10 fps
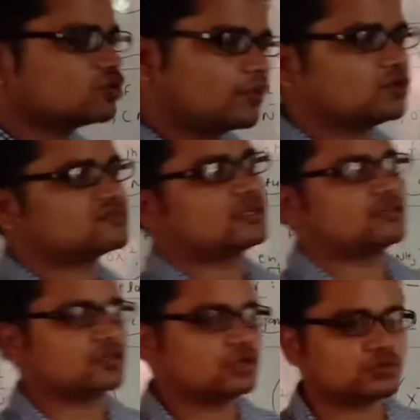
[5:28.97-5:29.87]
तो बहुत
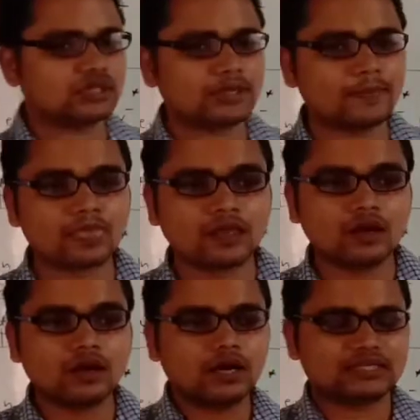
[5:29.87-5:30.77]
तरीके के होते हैं
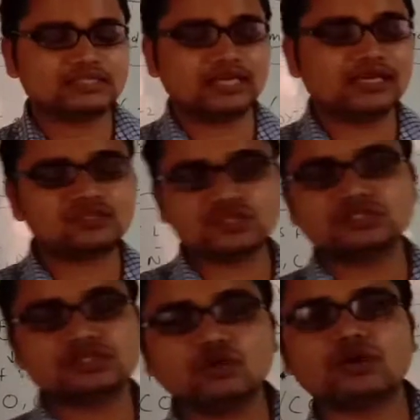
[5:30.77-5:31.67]
अच्छा एक
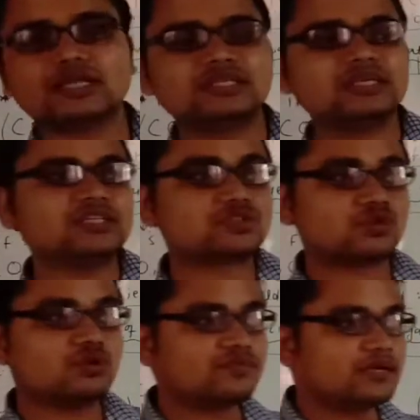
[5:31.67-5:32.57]
चीज़ ये और आती है कि
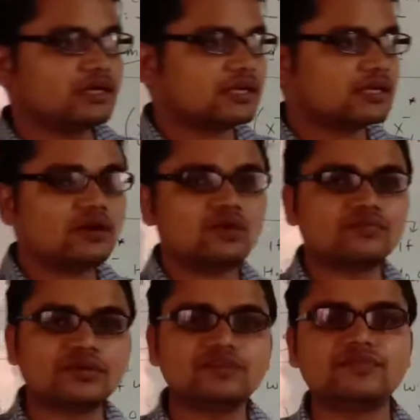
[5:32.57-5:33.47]
स्ट्रॉन्ग फील्ड लिगेंड और
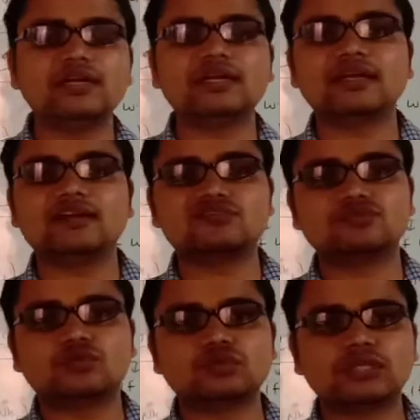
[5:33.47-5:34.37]
वीक फील्ड लिगेंड्स
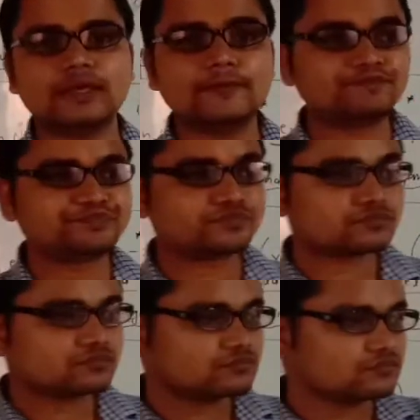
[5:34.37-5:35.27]
जो होते हैं
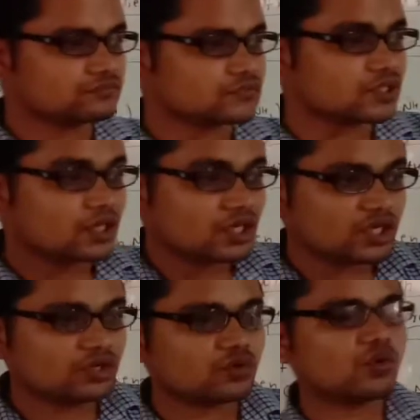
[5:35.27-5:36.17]

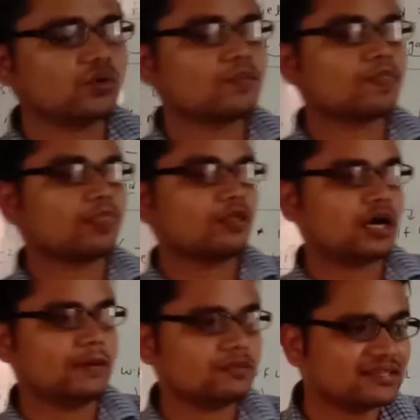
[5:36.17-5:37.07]
इनको
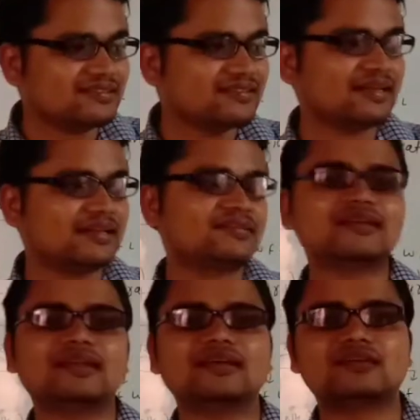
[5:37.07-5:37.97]
हम किस तरह से
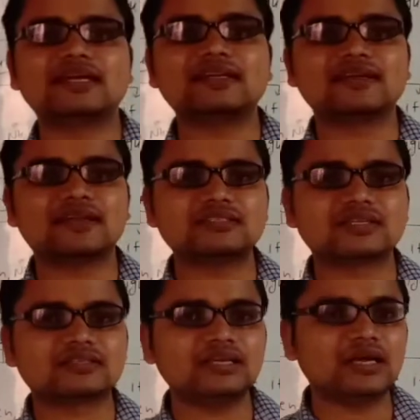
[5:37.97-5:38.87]
कैटेगराइज
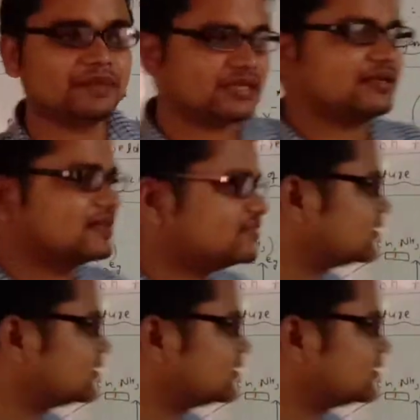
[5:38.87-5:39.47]
करते हैं हमने ये कैसे